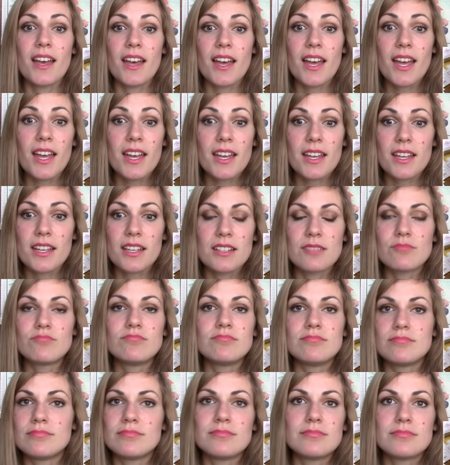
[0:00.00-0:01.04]

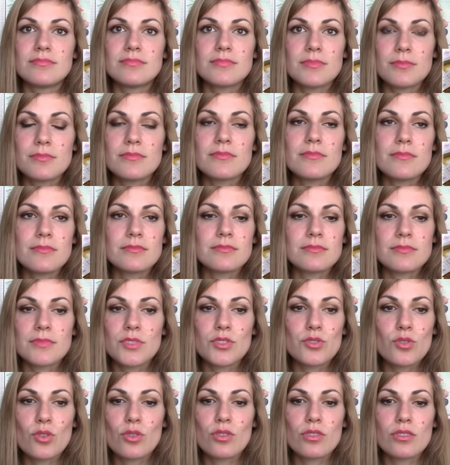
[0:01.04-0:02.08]
eh,
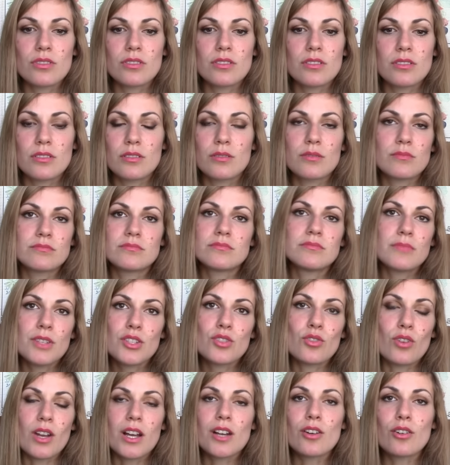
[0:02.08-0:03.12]
sono, mi
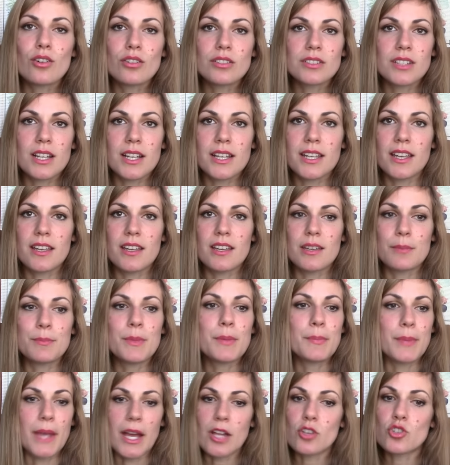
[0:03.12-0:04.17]
sono accorta che
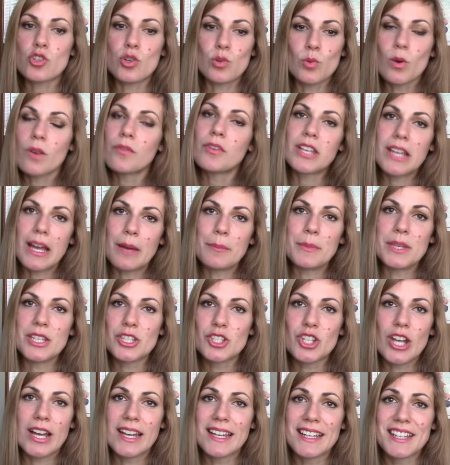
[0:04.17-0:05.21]
mi piace l'uovo in
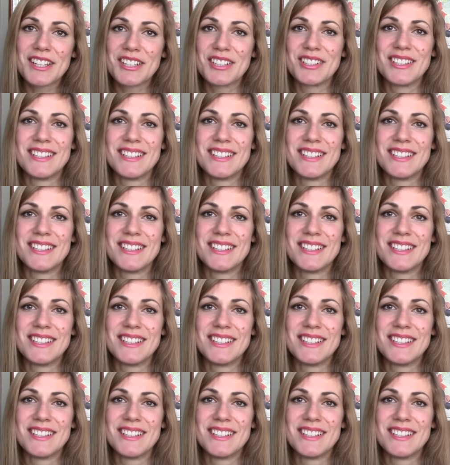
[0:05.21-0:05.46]
camicia, ecco,